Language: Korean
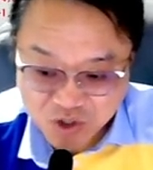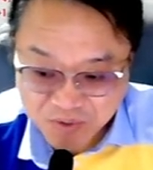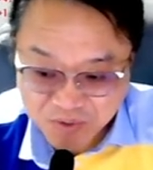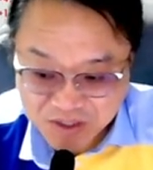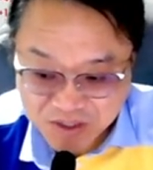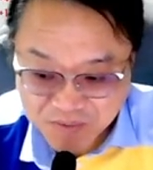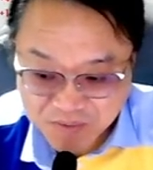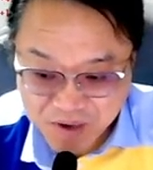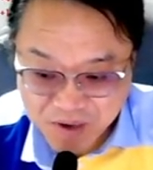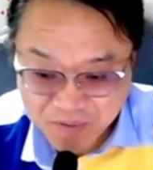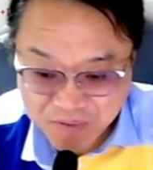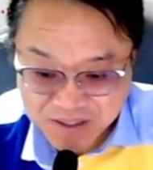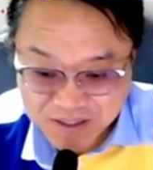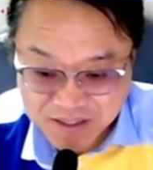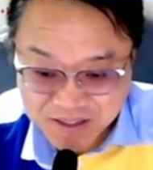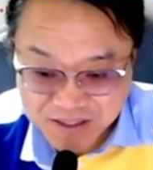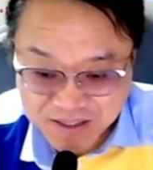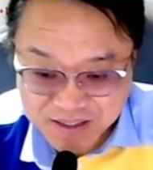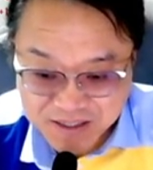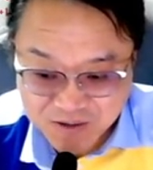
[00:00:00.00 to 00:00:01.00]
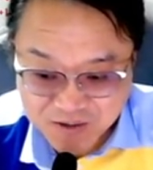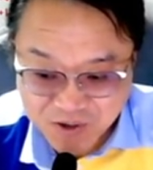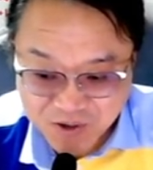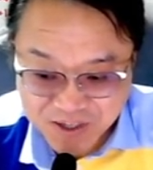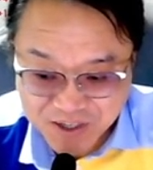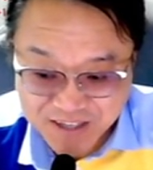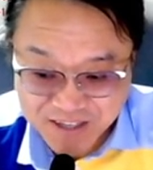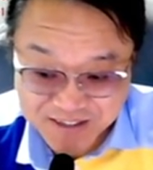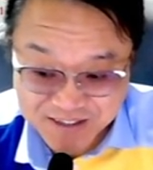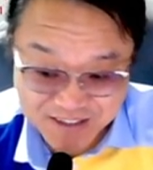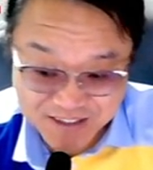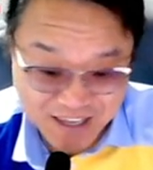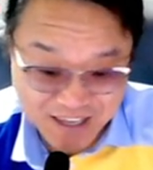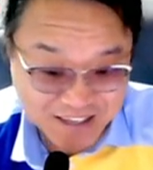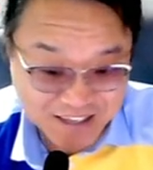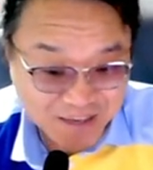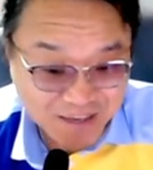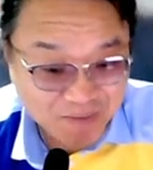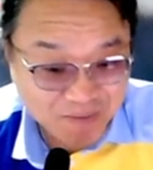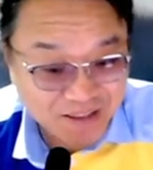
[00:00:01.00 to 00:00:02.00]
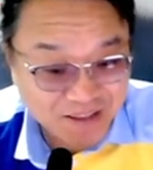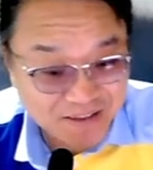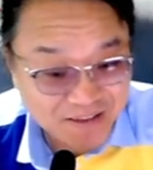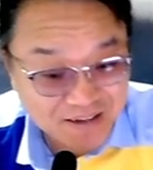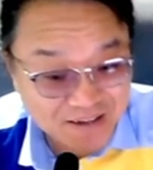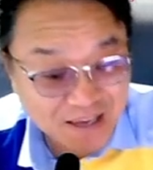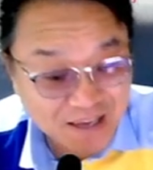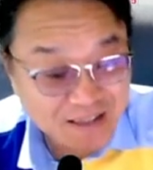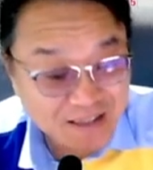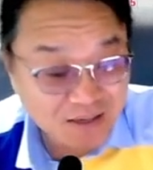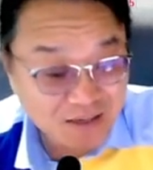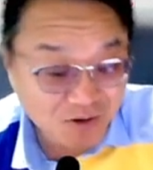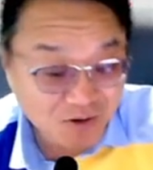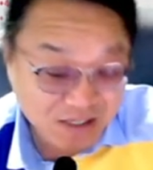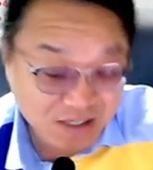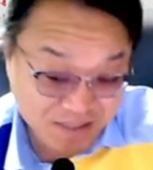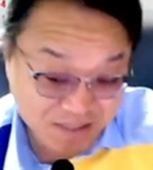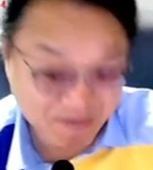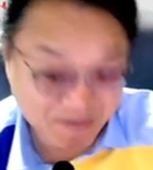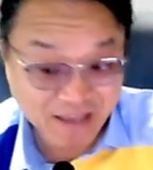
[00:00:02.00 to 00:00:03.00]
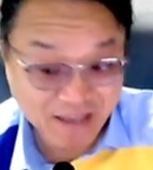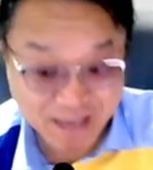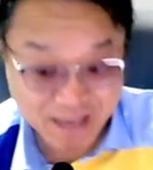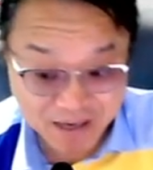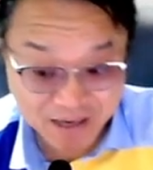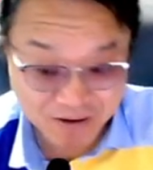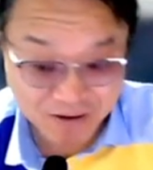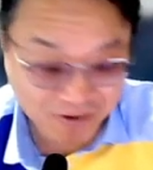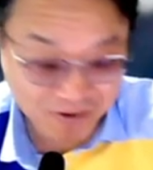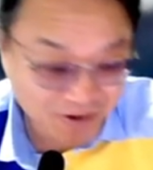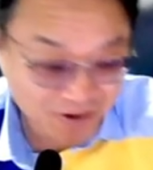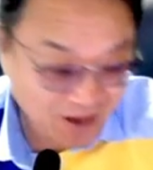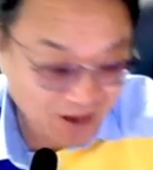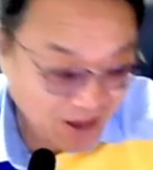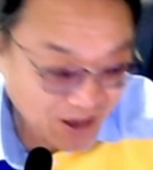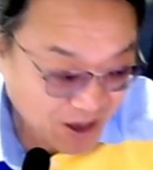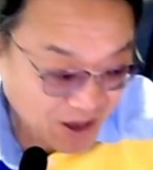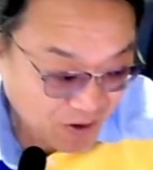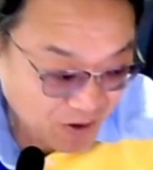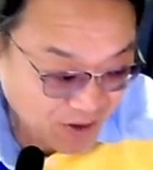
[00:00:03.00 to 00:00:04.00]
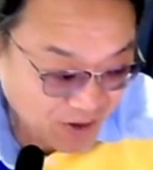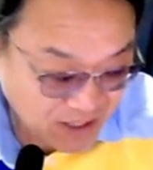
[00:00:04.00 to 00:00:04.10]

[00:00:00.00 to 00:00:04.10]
61.8% 이런 권역에서 딱딱 반등을 하는 경우가 참 많아요.